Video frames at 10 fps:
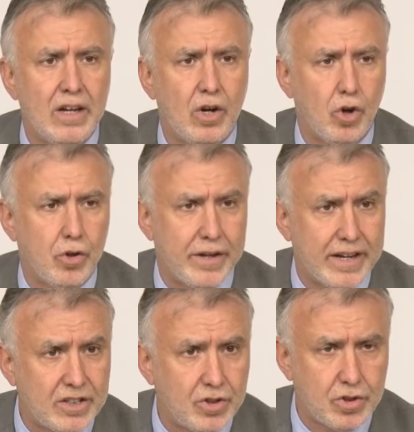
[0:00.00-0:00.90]
los
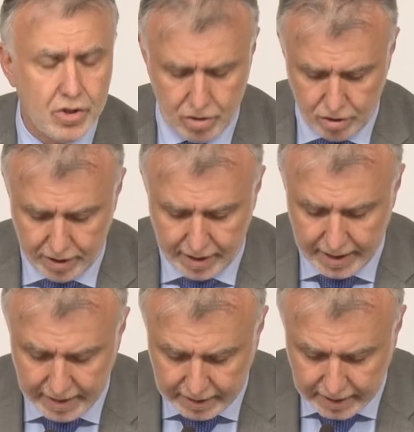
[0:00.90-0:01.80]
derechos
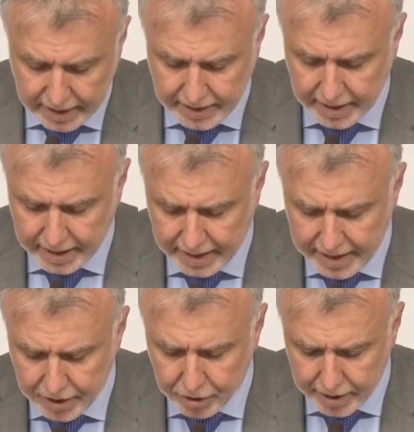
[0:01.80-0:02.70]
e intereses
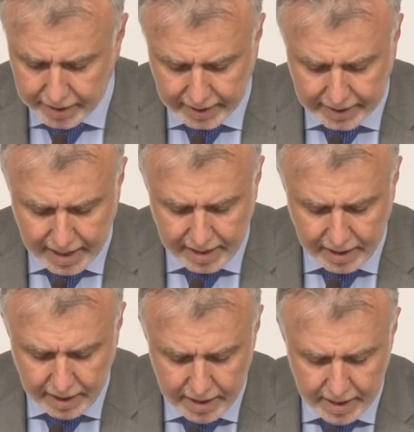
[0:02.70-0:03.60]
canarios y
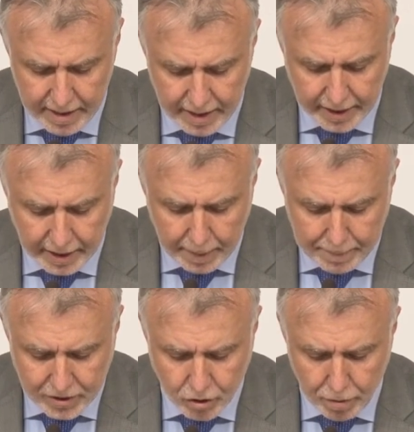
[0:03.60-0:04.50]
estatales en el
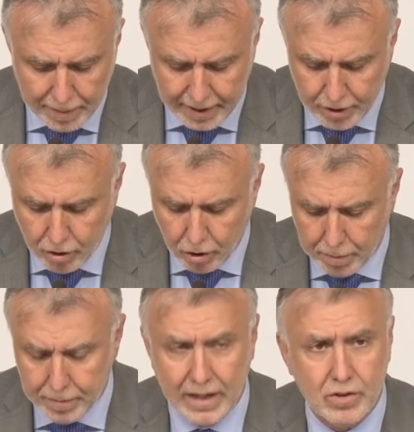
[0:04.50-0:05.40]
espacio marino
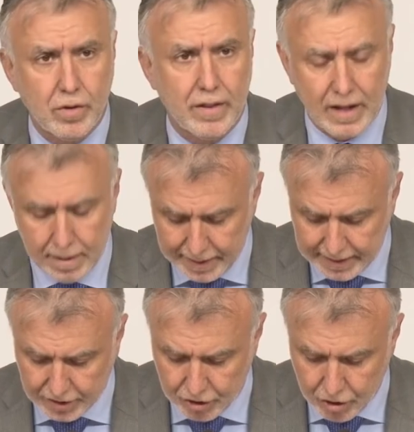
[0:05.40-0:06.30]
objeto de
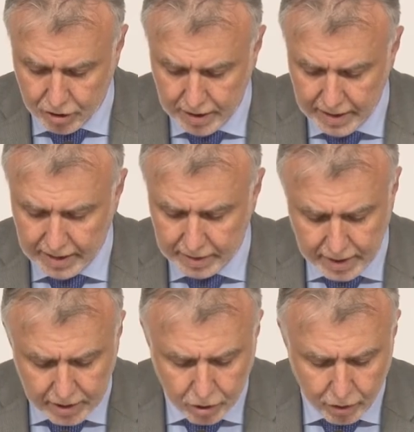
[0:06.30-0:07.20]
delimitación
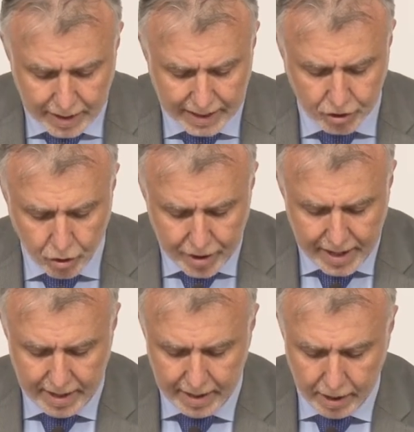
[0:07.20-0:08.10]
dentro de la
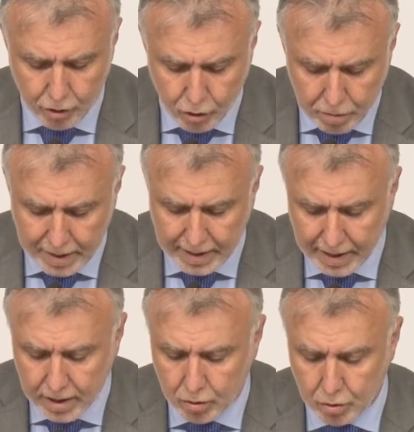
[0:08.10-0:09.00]
zona
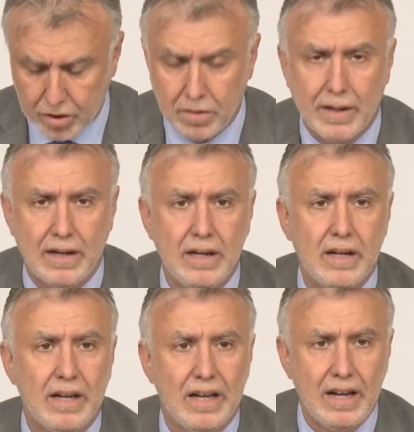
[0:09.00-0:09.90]
económica
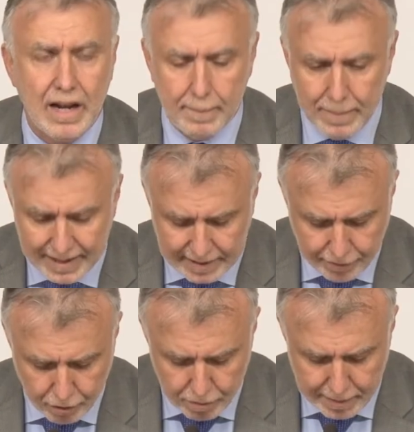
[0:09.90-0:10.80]
exclusiva y la
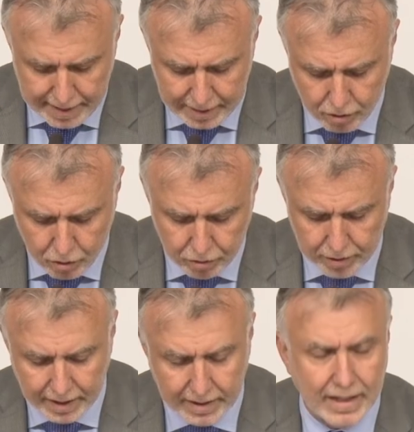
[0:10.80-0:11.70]
plataforma
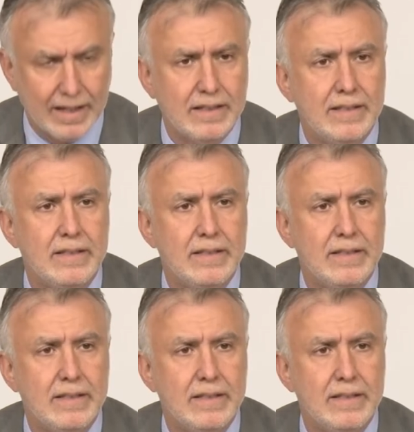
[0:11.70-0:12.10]
continental.